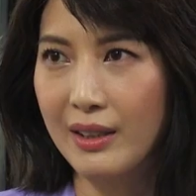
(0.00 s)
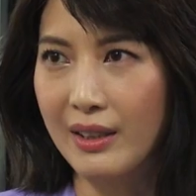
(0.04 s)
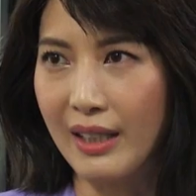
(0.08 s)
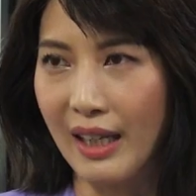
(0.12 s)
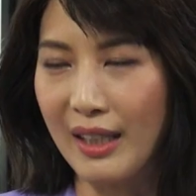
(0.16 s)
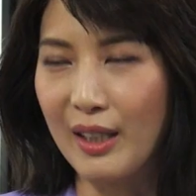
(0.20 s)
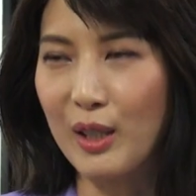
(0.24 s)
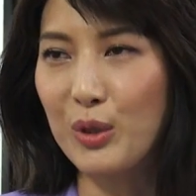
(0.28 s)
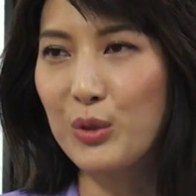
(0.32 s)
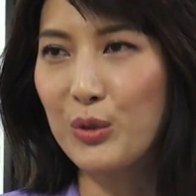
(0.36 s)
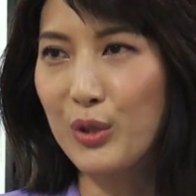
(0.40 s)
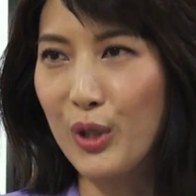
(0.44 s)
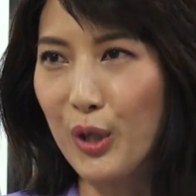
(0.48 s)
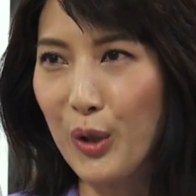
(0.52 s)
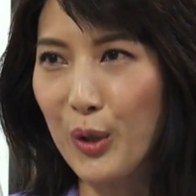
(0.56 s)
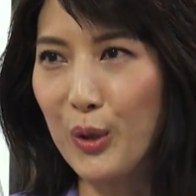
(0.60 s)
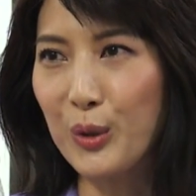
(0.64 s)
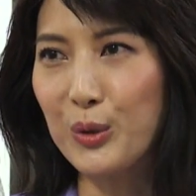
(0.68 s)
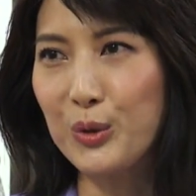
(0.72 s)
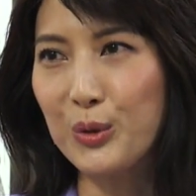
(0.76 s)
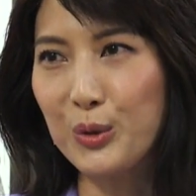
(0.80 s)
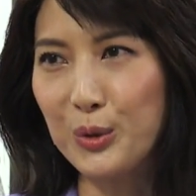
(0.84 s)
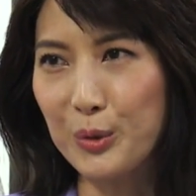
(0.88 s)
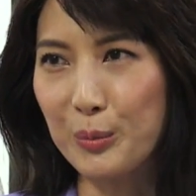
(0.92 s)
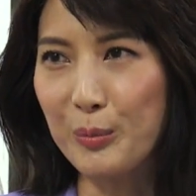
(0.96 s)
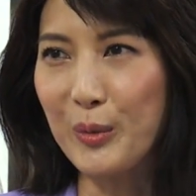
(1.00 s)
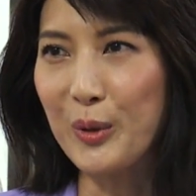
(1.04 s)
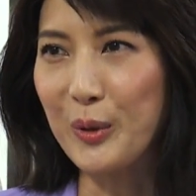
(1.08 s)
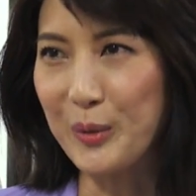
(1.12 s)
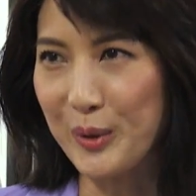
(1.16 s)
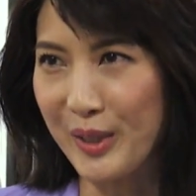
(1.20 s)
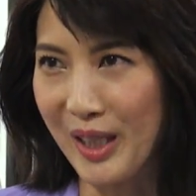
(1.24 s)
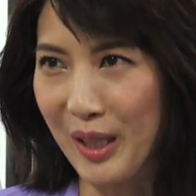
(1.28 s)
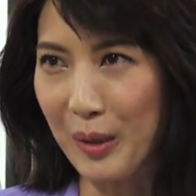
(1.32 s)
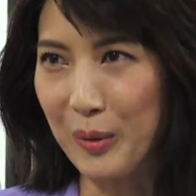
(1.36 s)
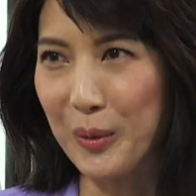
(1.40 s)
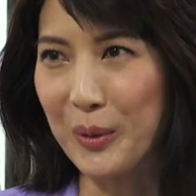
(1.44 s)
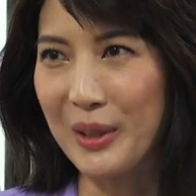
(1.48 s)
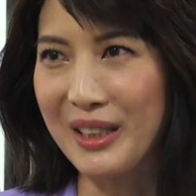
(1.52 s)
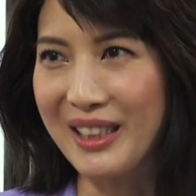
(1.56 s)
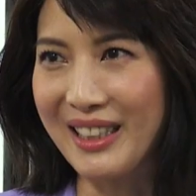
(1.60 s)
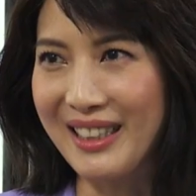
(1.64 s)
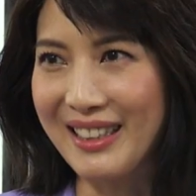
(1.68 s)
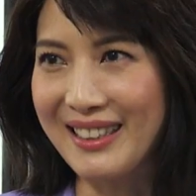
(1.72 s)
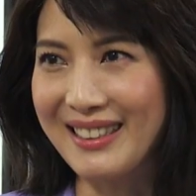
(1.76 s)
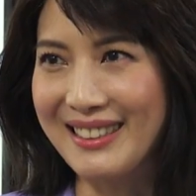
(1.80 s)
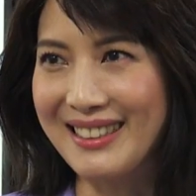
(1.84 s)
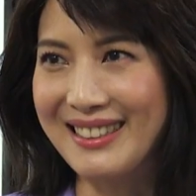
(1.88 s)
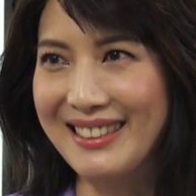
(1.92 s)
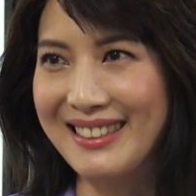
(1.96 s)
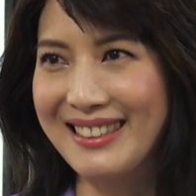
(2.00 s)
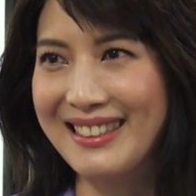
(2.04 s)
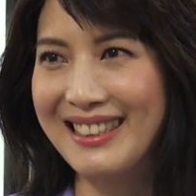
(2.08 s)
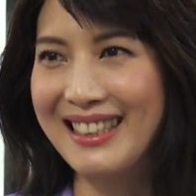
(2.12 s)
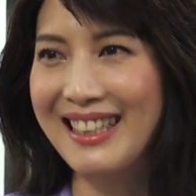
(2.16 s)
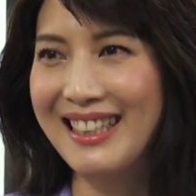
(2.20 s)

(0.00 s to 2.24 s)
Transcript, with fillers: 改到最后就没有再落泪了。